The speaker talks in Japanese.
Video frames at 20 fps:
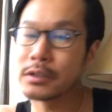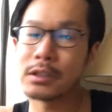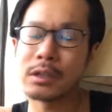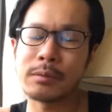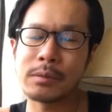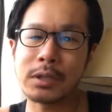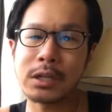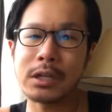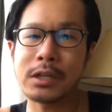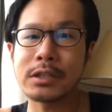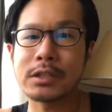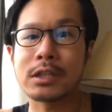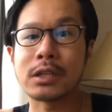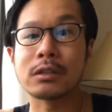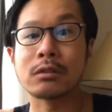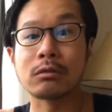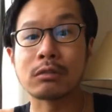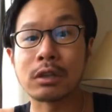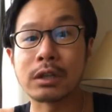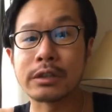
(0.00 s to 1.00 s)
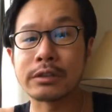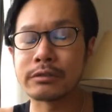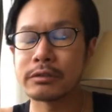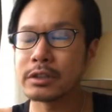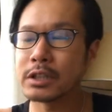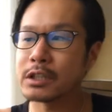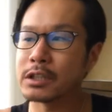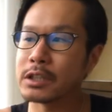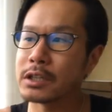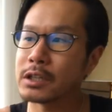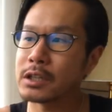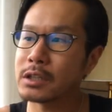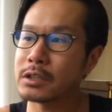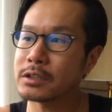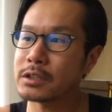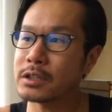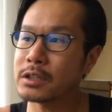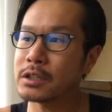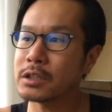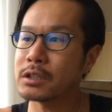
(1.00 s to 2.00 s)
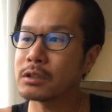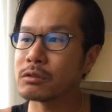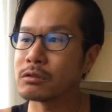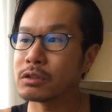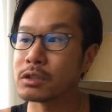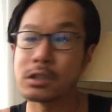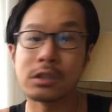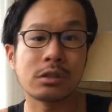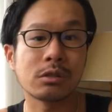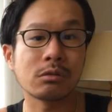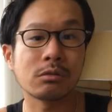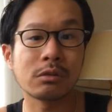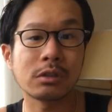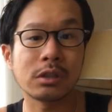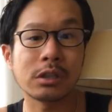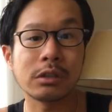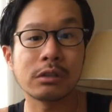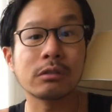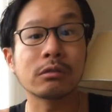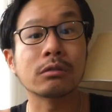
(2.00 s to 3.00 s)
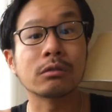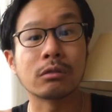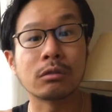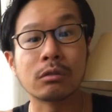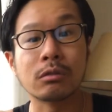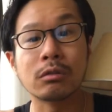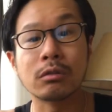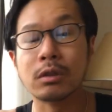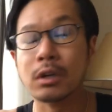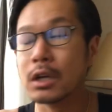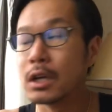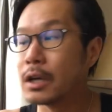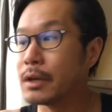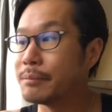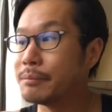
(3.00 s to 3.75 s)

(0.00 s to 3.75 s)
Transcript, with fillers: スタビライザーとかそういった電化製品の市場っていうのを